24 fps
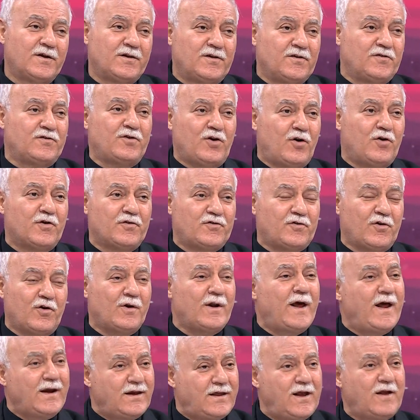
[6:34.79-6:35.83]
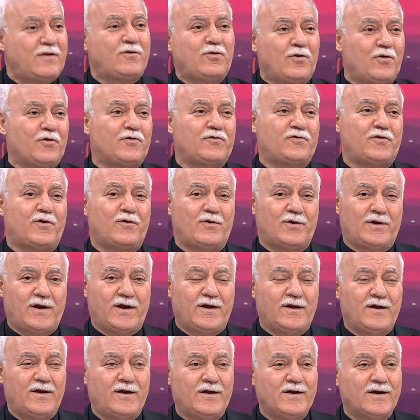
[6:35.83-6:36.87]
Kız da olsa öyle erkek de olsa
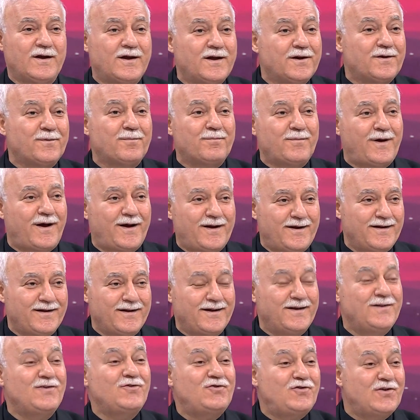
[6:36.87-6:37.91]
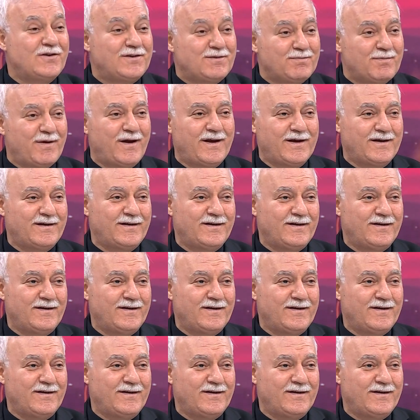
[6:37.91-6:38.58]
öyle. Kırma, incitme.